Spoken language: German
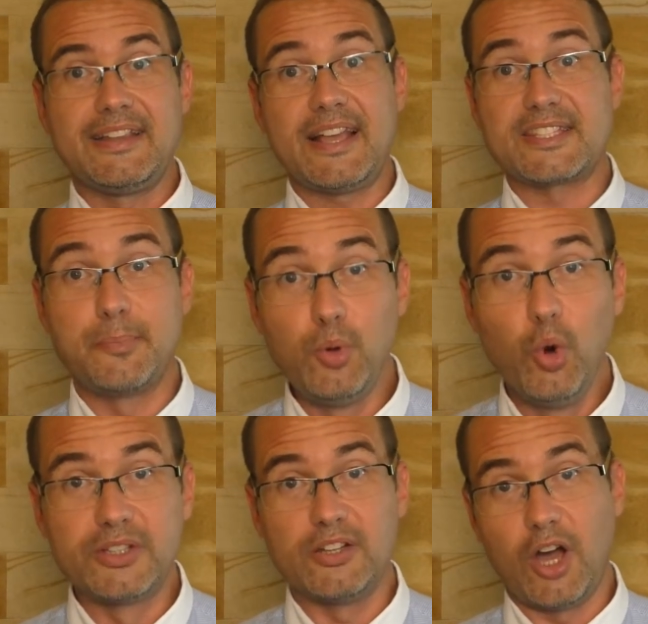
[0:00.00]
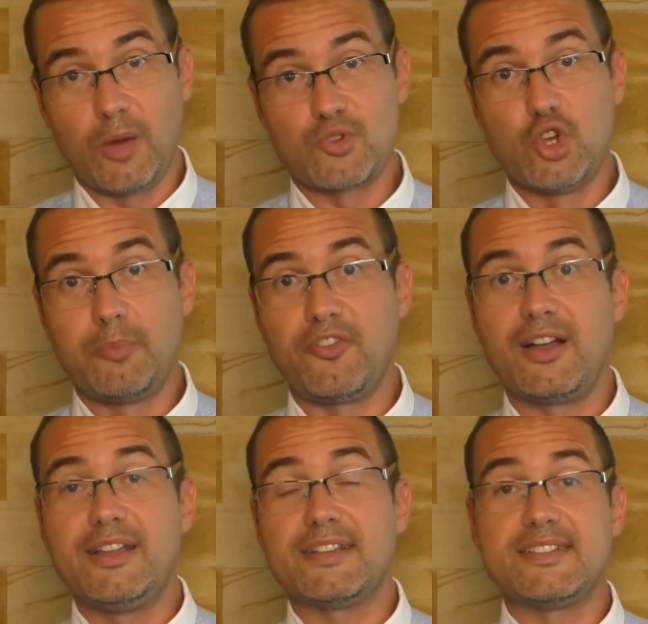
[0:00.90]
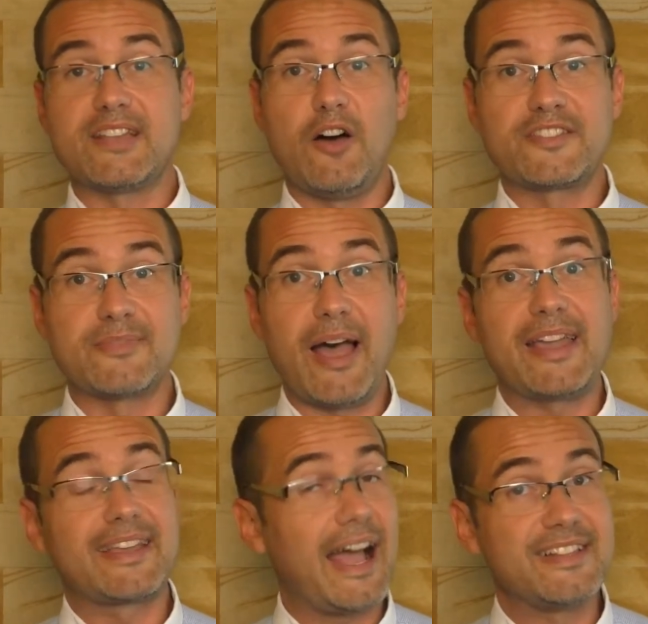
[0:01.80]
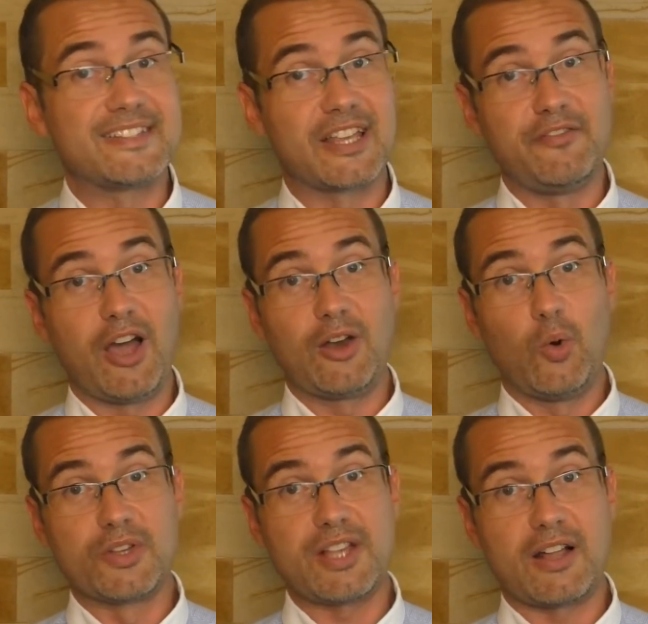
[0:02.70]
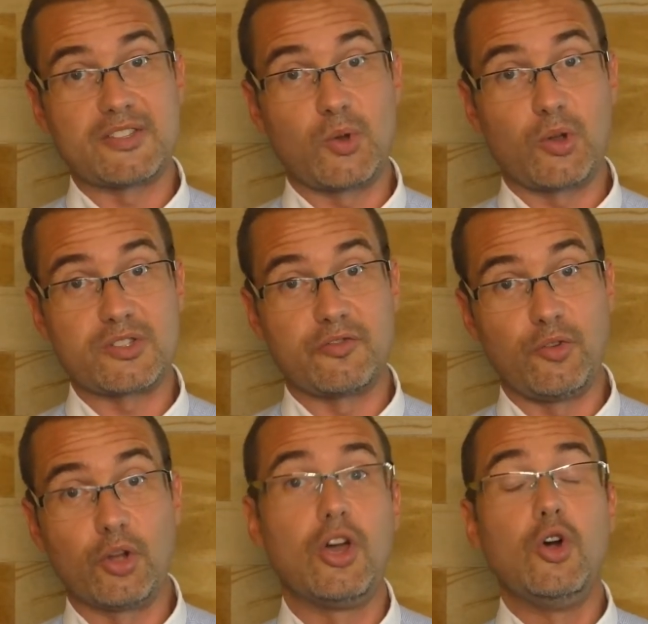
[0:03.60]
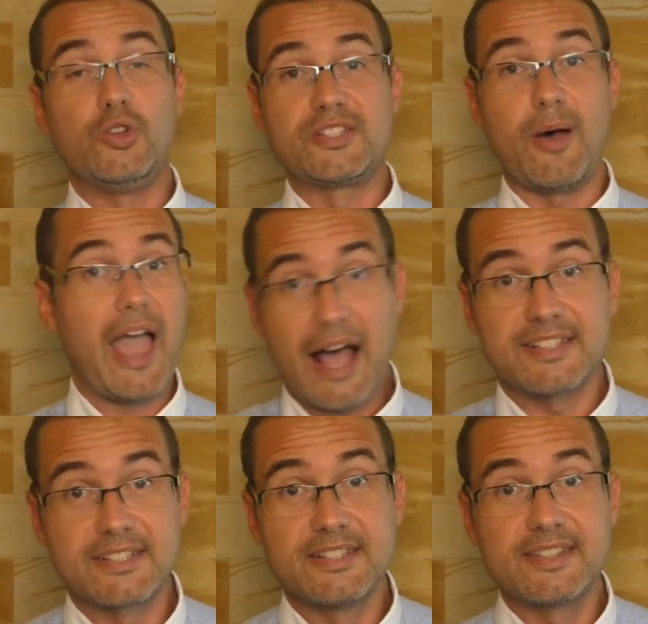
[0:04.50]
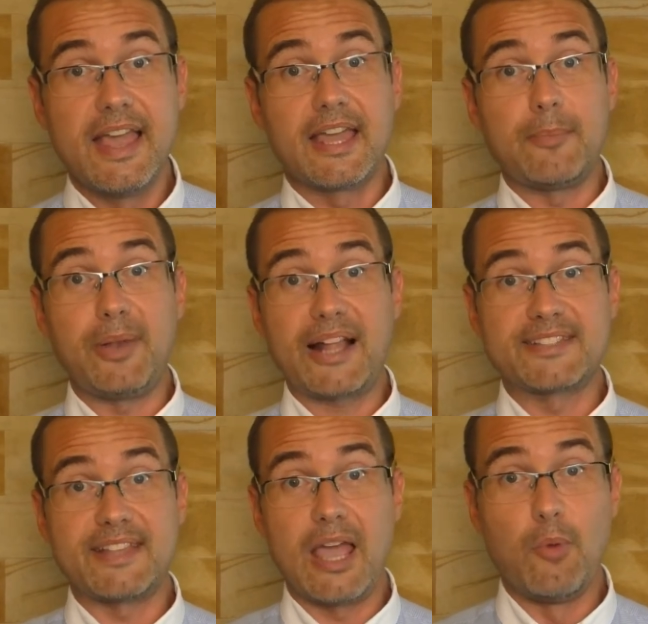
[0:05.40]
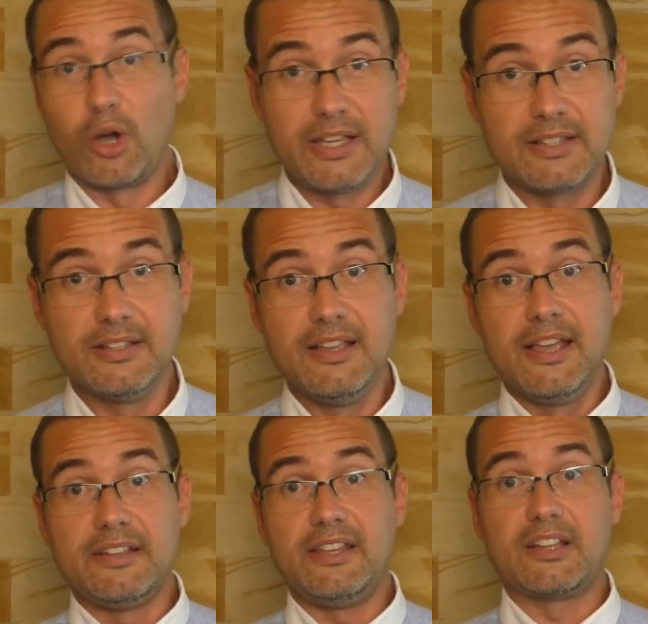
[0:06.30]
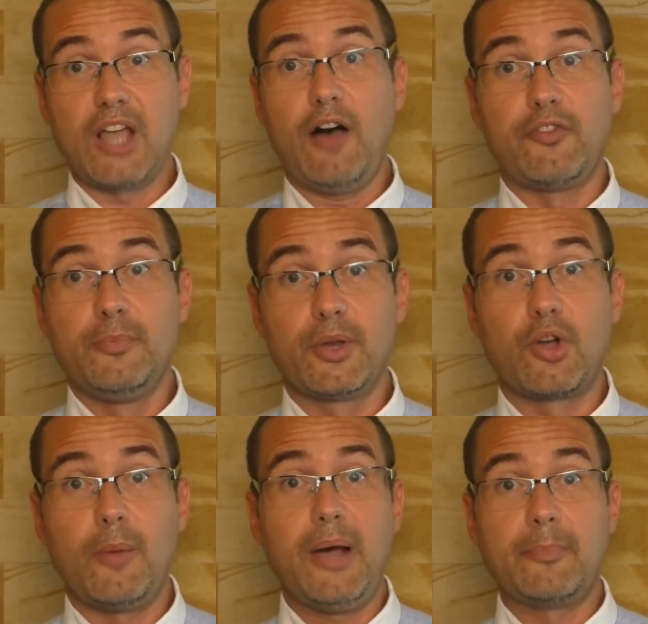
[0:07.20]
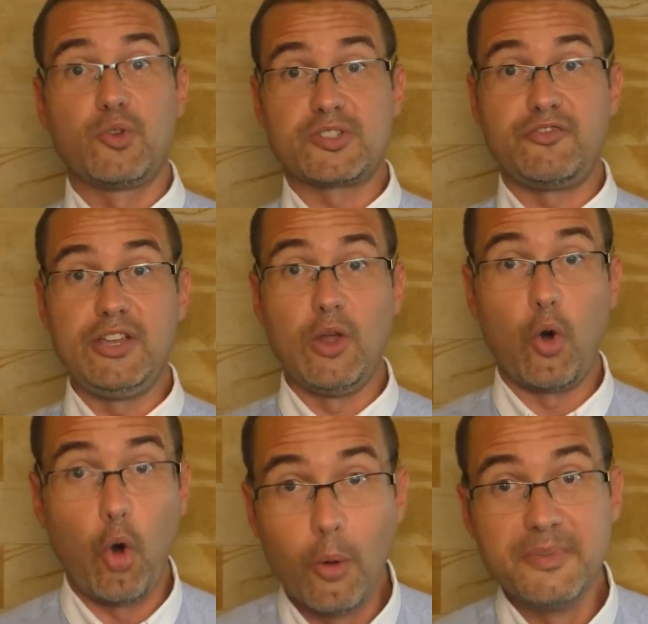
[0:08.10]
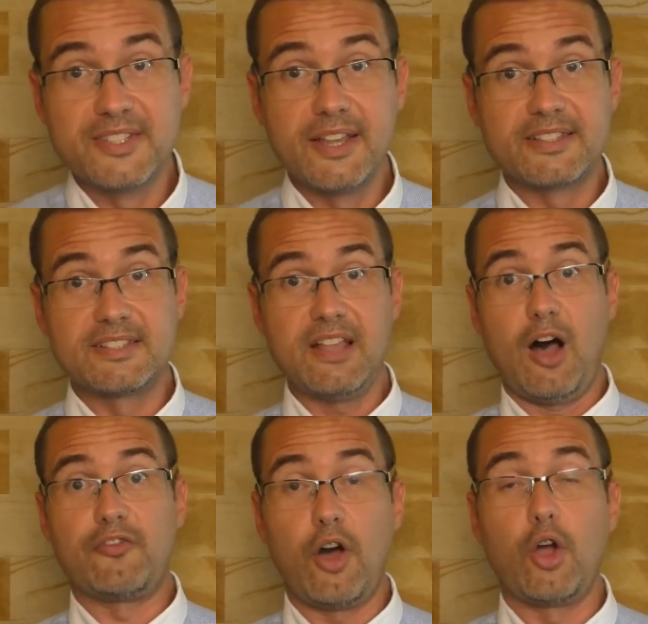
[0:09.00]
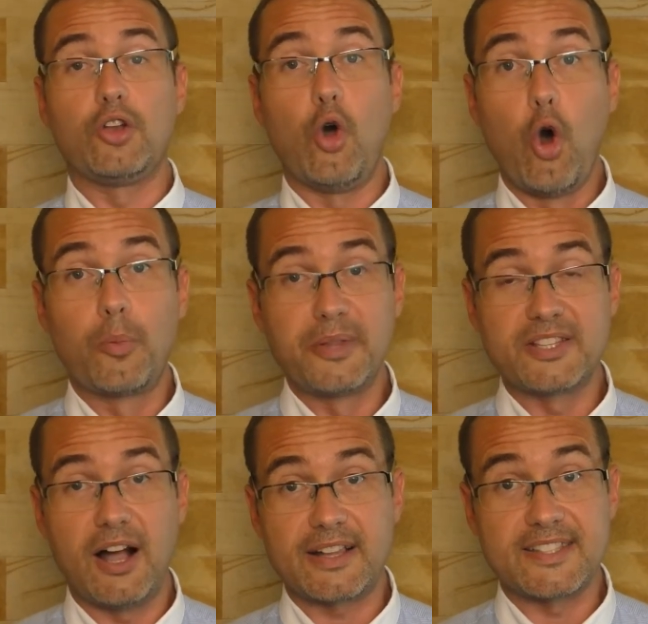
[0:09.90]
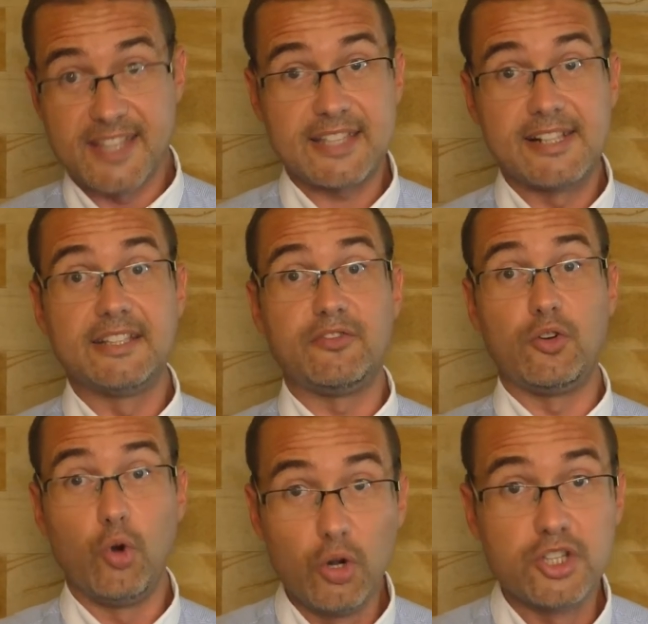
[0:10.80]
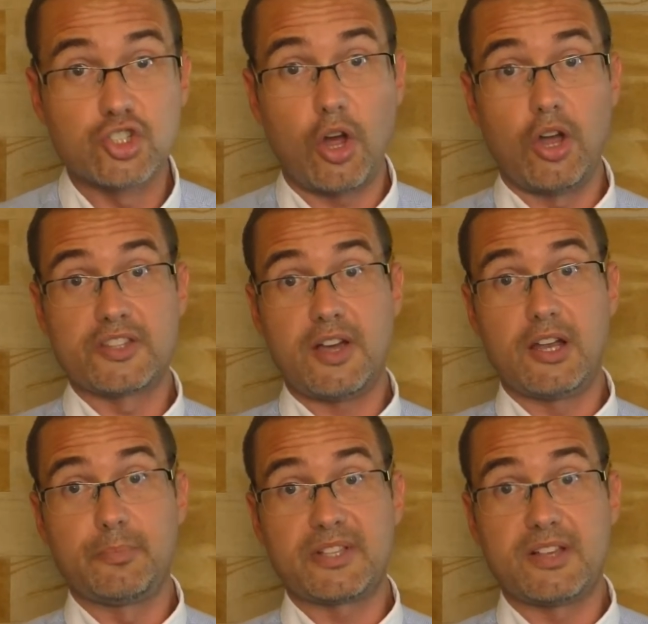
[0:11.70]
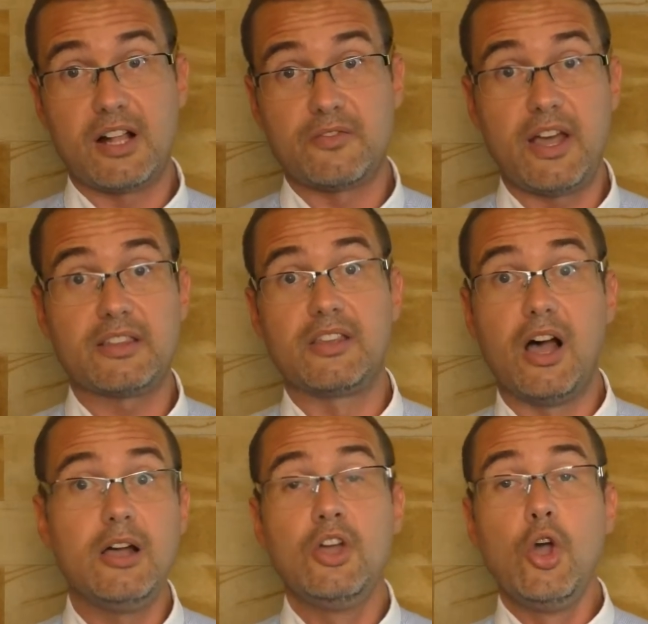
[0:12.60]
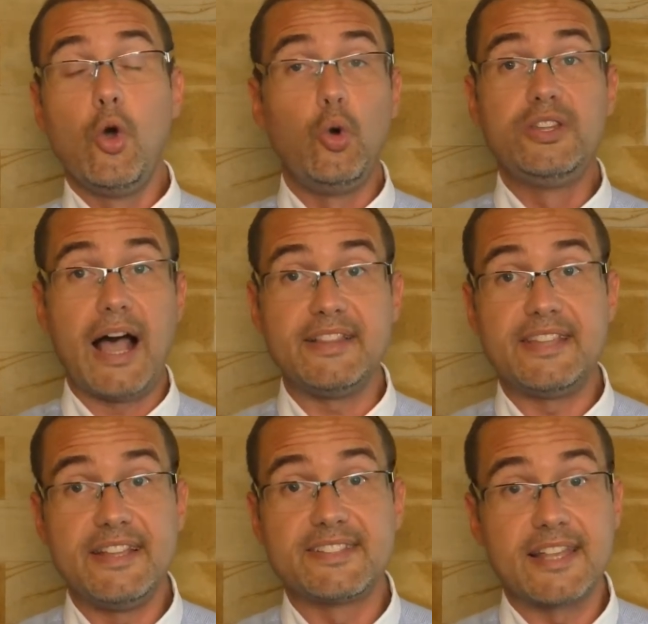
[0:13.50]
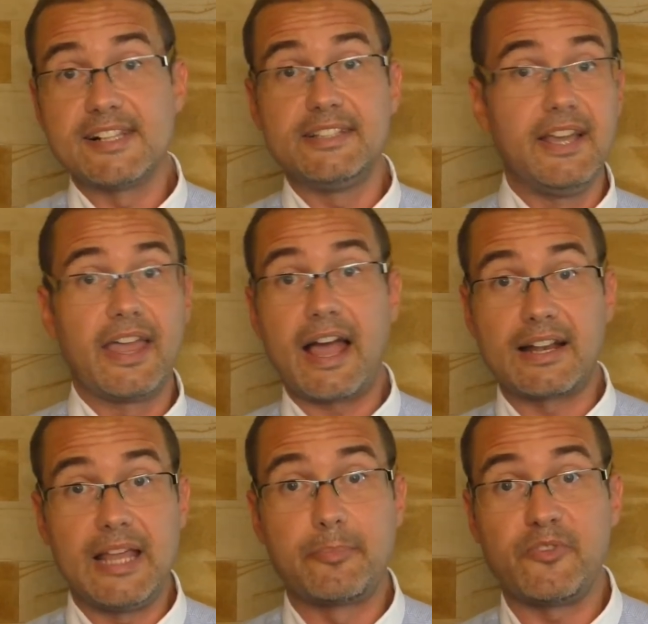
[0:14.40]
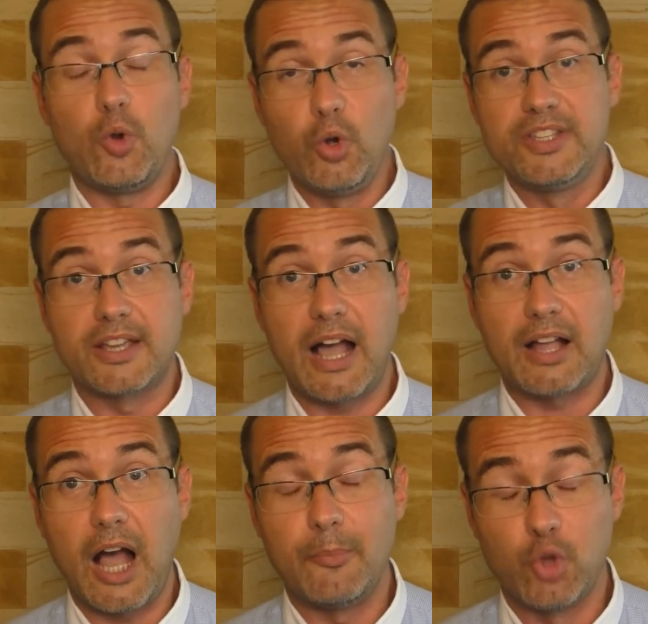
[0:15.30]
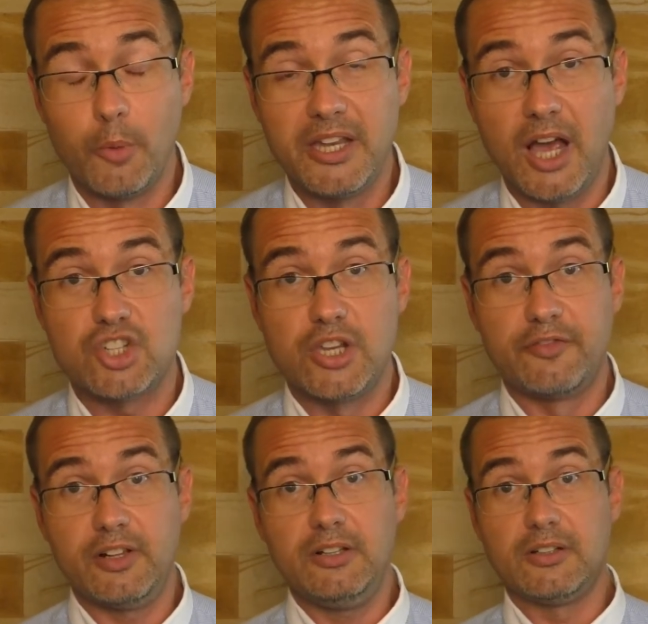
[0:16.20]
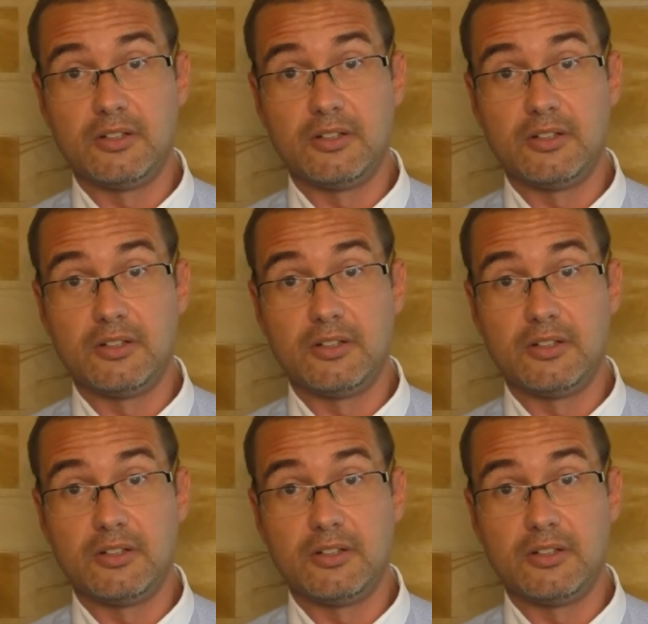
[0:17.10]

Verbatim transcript: das Blut in eurem Schlüpfer, das ist auf zwei ganz triviale Ursachen zurückzuführen. Und zwar erstens geplatzte Hämorrhoiden, die ihr davon bekommen habt, durch viele Rumsitzen auf euren hochbezahlten Sesseln, die von uns Steuerzahlern bezahlt werden, ja, und an den Sesseln ihr ja klebt wie Hundekacke am Dominastiefel.